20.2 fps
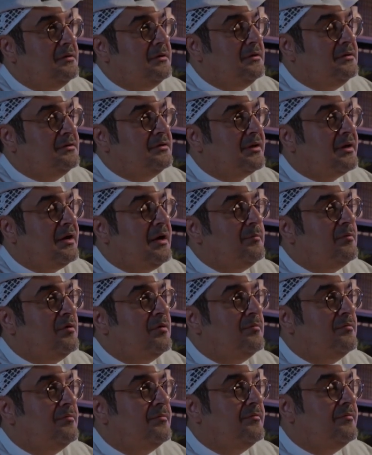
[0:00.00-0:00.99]

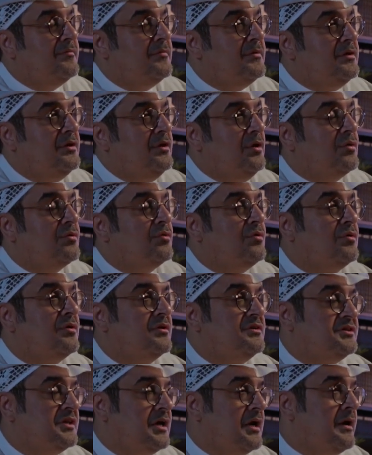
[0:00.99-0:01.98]
احترامهم لحقوق
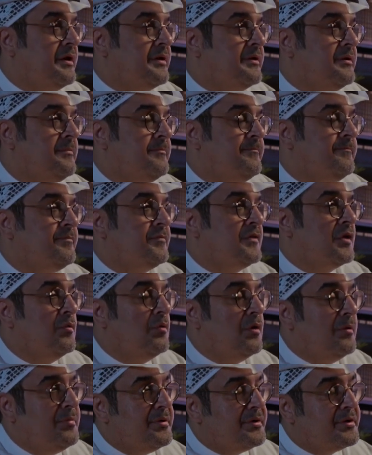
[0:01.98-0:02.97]
الجار
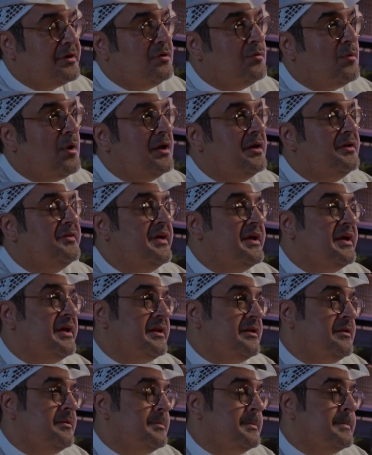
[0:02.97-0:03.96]
وبر
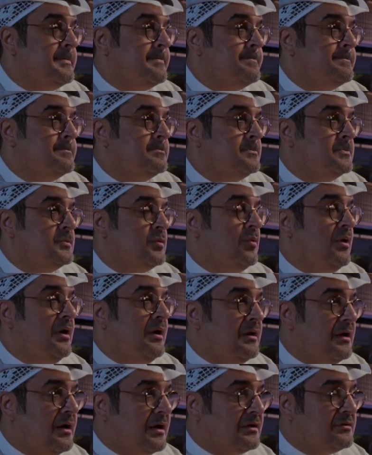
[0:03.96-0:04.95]
الوالدين
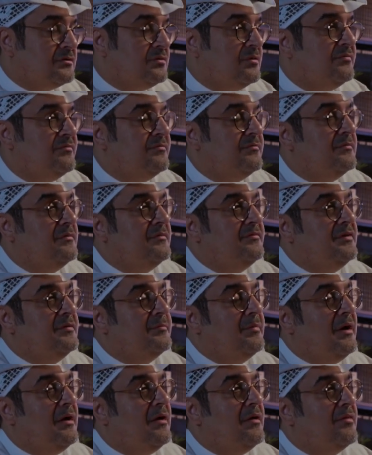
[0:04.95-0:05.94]
وعلاقتهم في
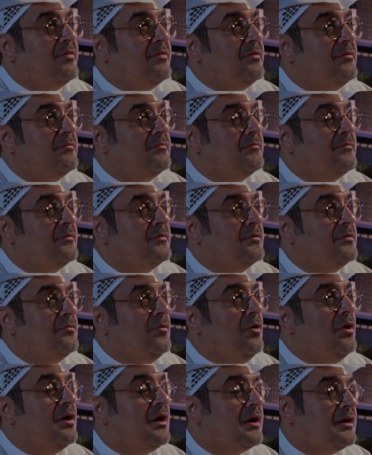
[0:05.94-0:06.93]
بعض
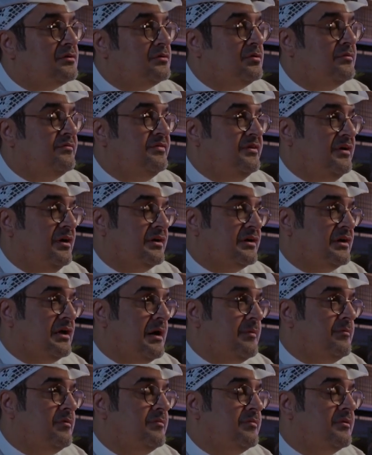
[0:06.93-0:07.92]
وعلاقتهم في
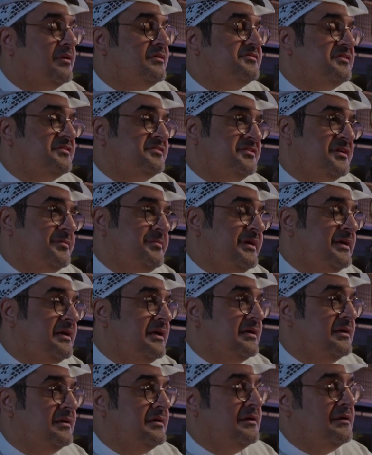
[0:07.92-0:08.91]
حكامهم قصص
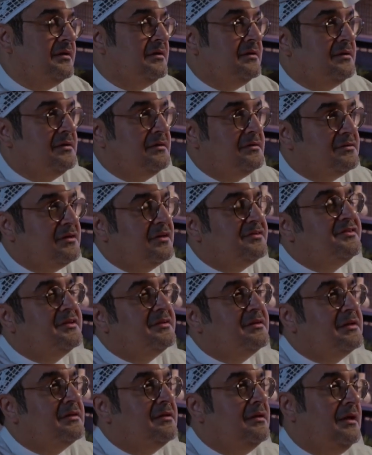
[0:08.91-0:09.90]
جميله
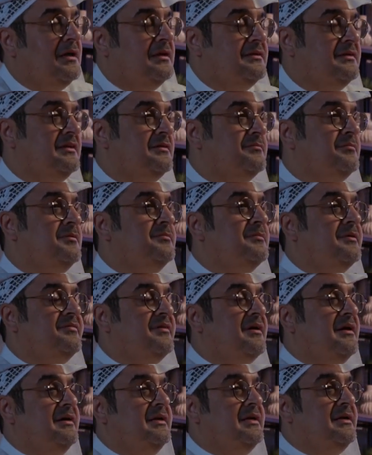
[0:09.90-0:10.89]
جسدت العديد من
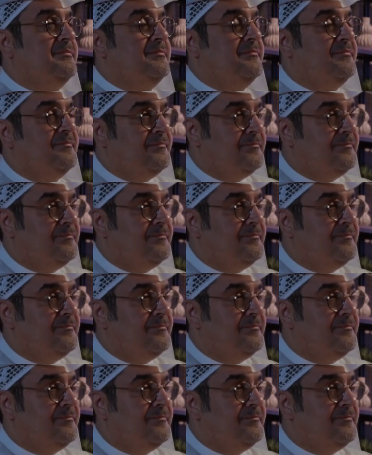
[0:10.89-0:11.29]
المفاهيم